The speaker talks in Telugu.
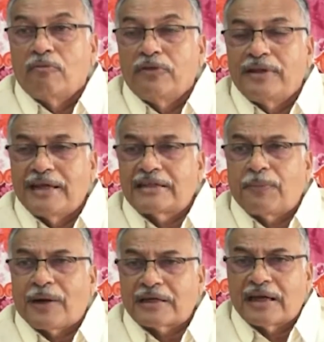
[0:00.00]
విదేశీ
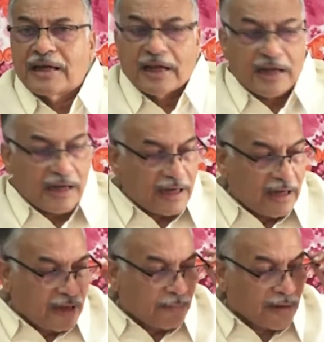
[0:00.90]
భాషలను కనుక
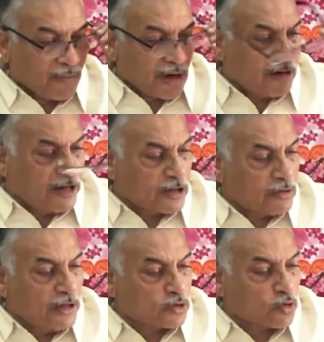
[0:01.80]
మన వాళ్ళు
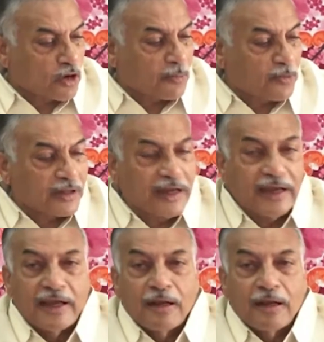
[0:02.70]
నేర్చుకోకపోతే